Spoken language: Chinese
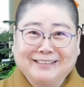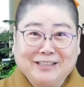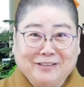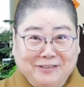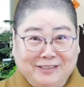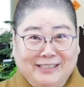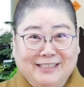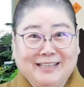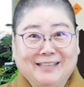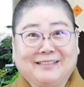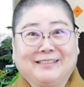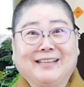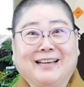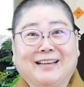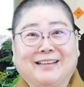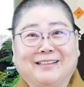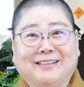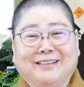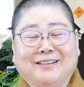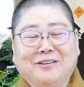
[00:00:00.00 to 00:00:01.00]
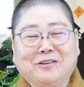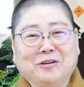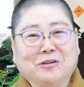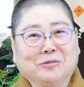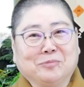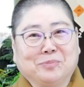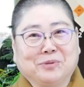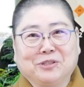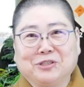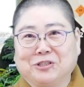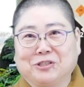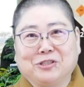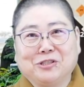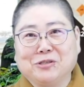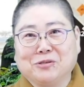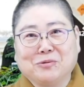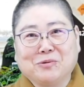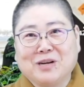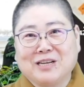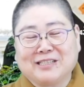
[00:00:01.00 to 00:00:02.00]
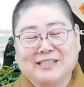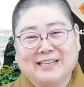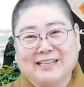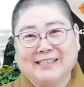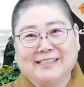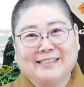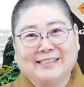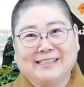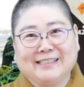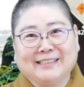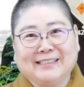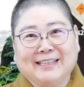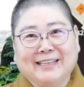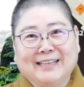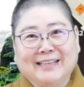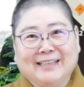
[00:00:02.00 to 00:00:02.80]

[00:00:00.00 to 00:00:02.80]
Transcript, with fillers: 到现在哦，不是只有焕然一新